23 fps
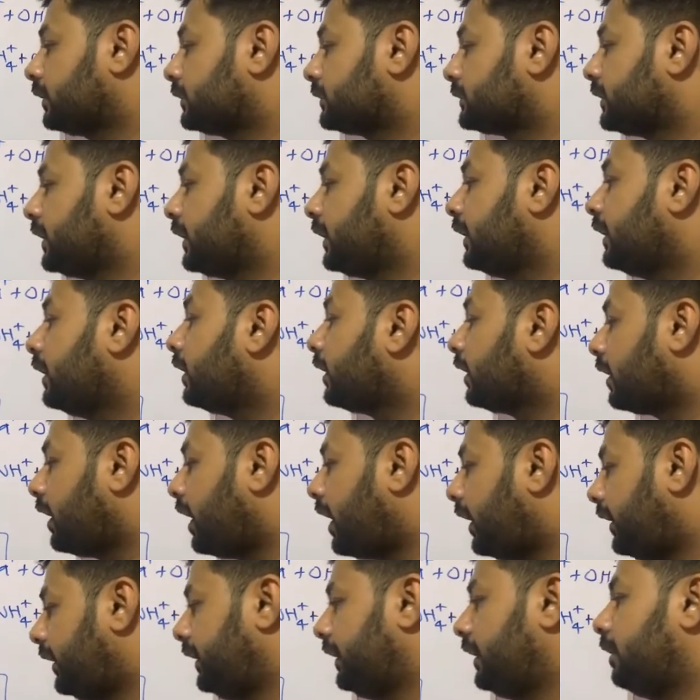சரி
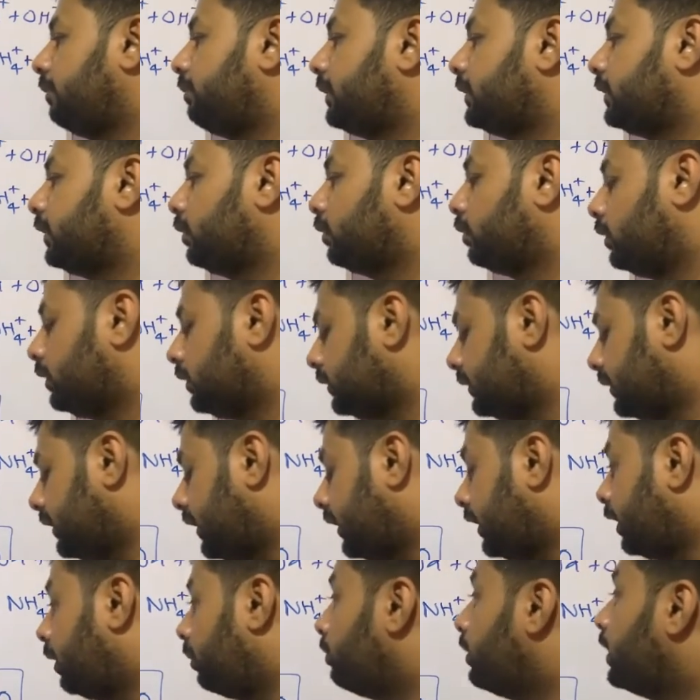காட்டிகள் பற்றி உங்களுக்கு
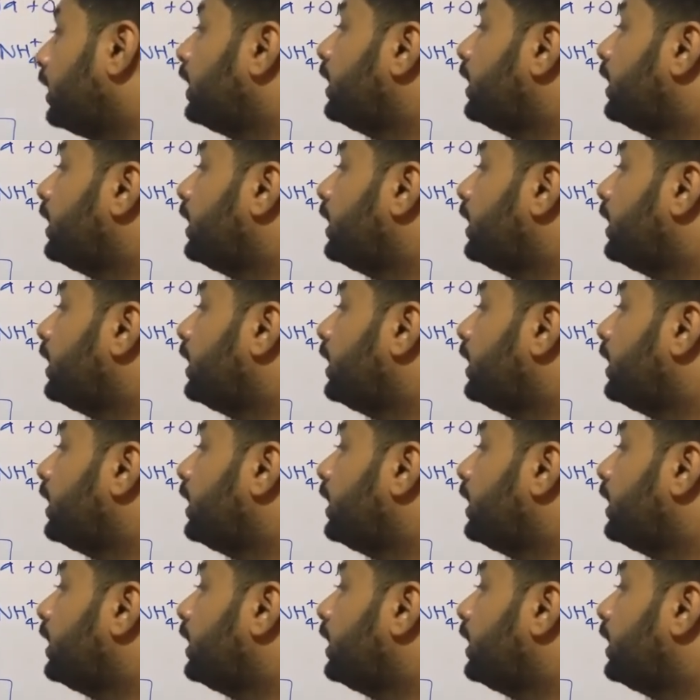தெரியும்